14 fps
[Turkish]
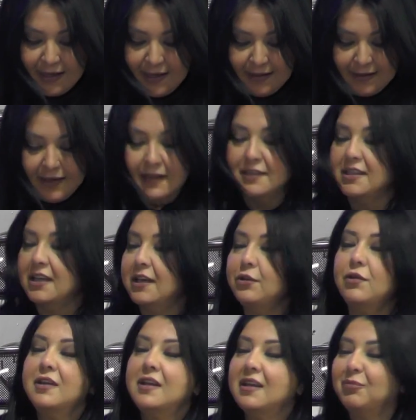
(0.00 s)
Geleceğe
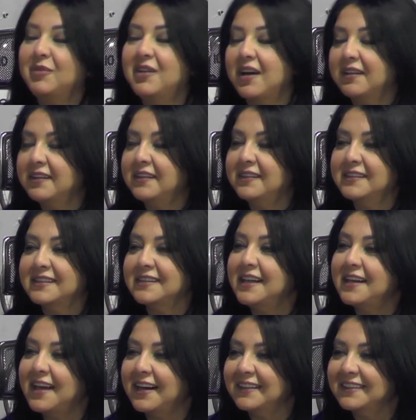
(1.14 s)
yönelik planlarınız
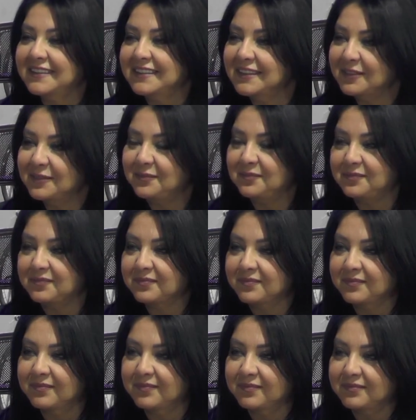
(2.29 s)
nelerdir?
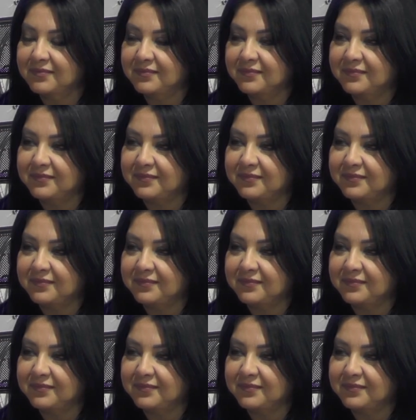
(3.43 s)
geleceğe yönelik